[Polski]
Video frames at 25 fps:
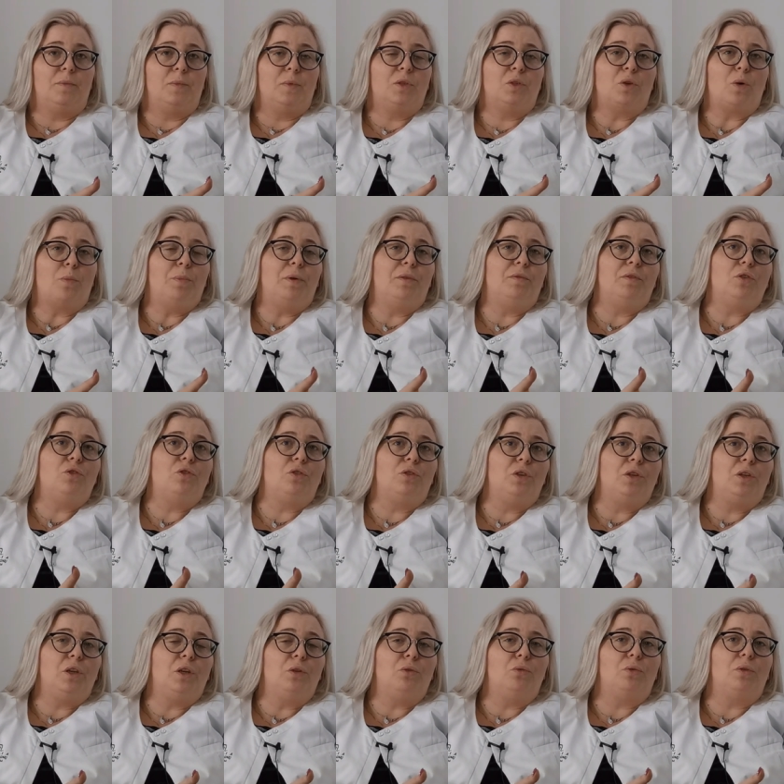są pewne
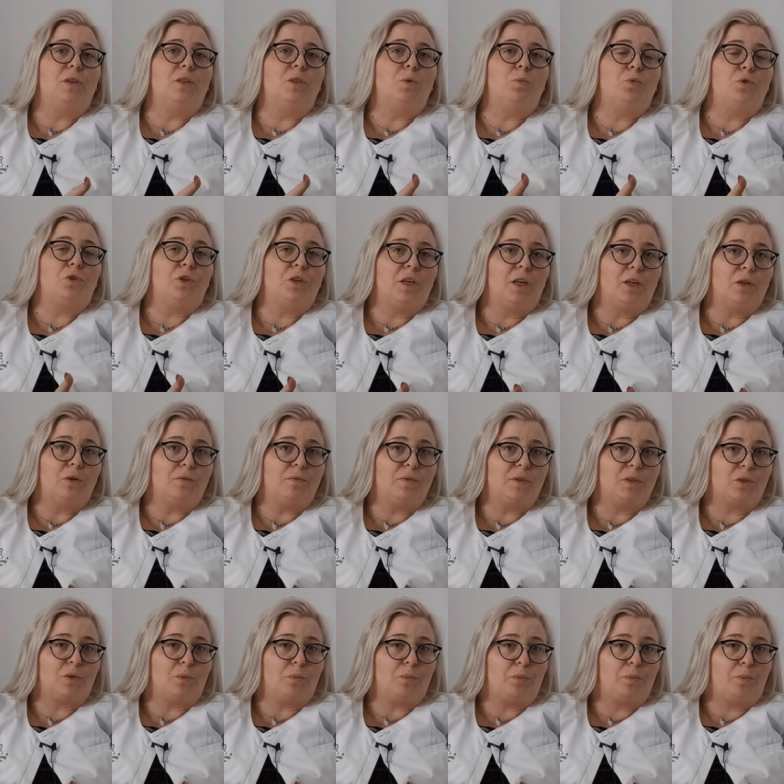czynniki, które sprzyjają
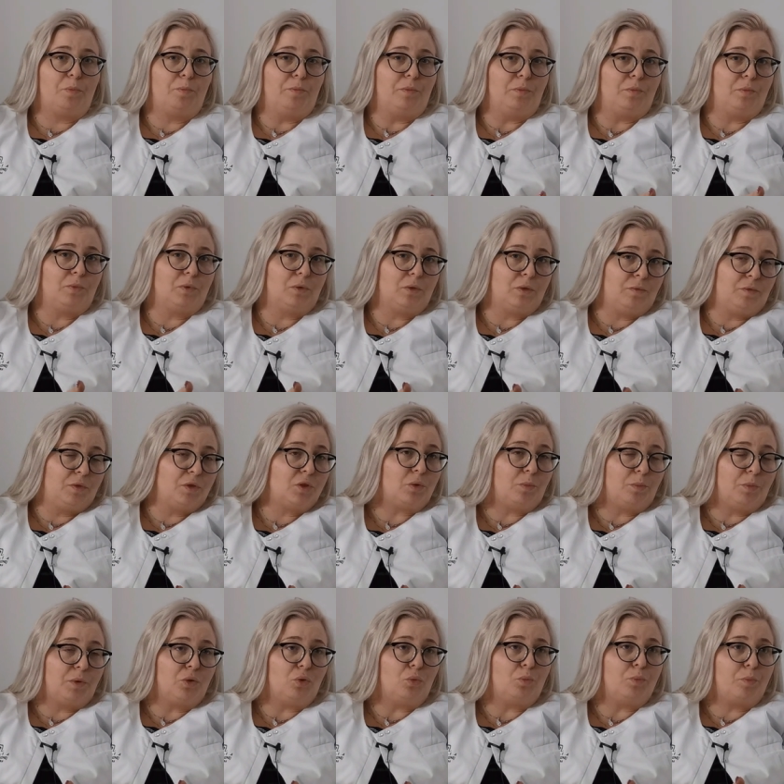wystąp,
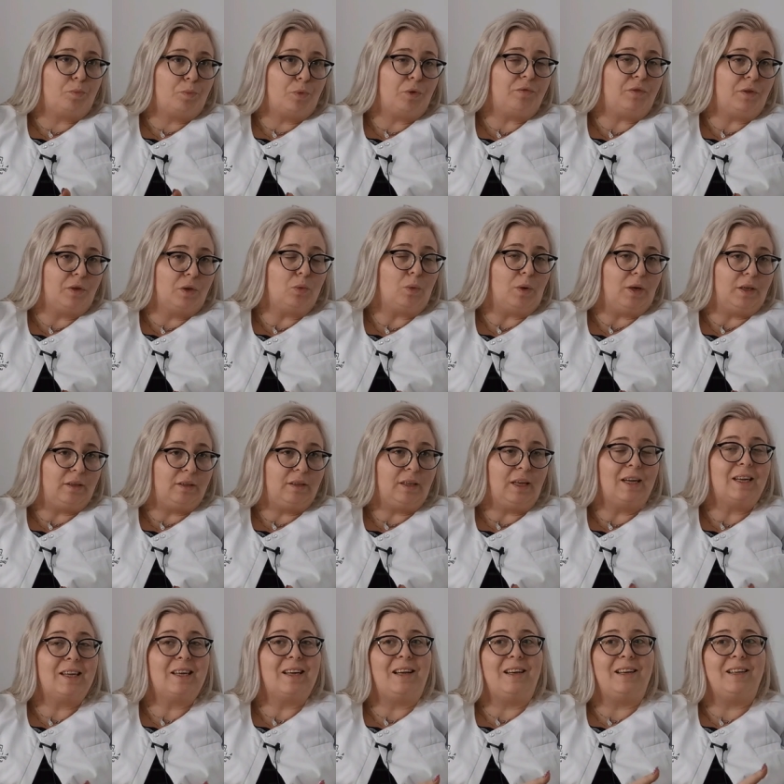wystąpieniu powikłań,
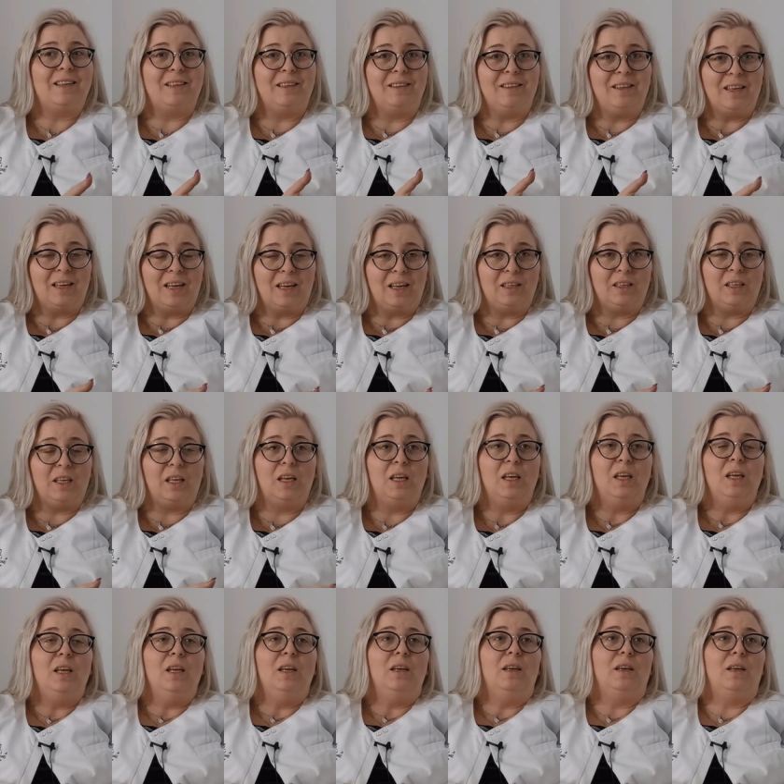tak? ale generalnie
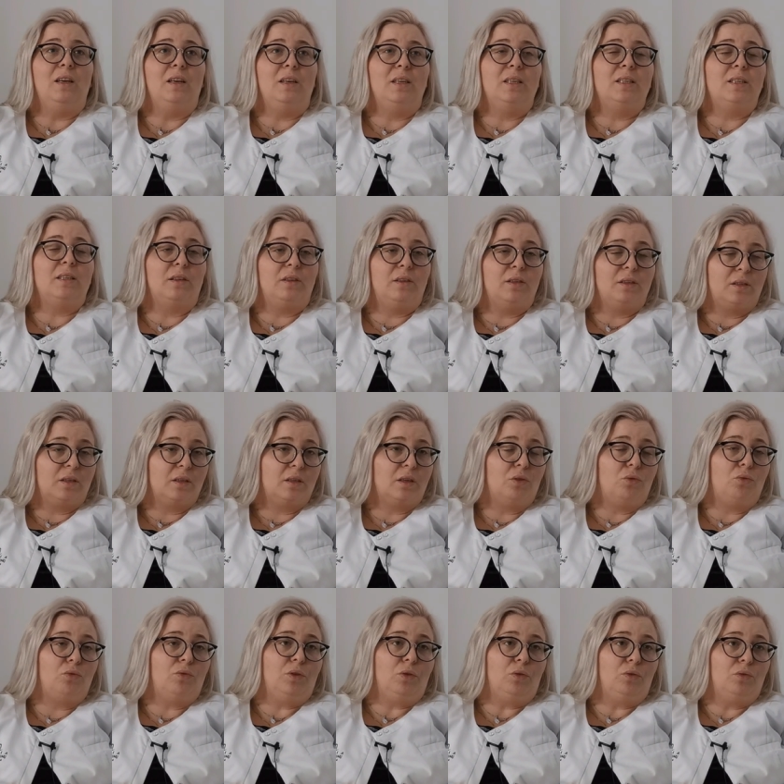e, statystyka
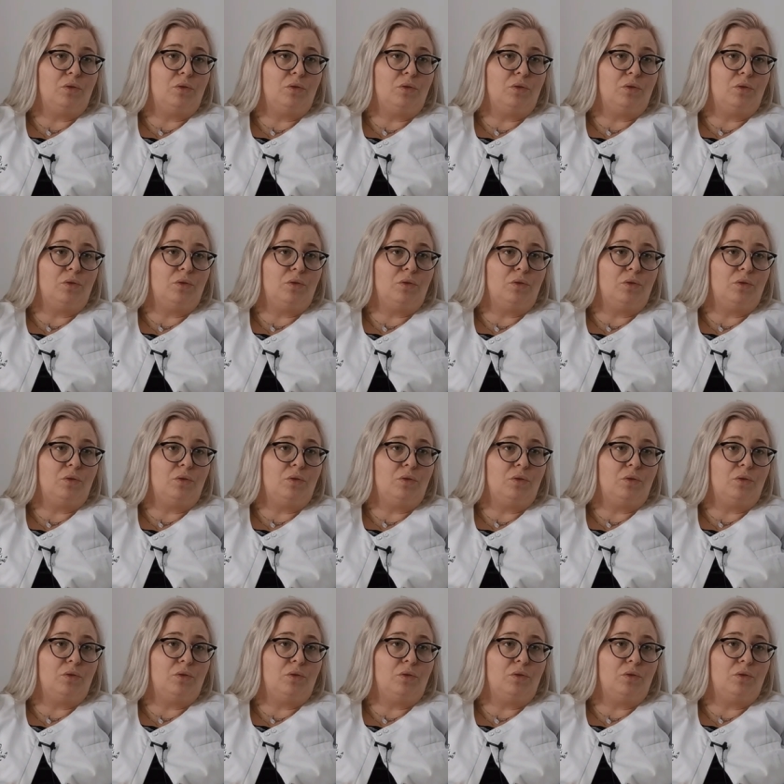tutaj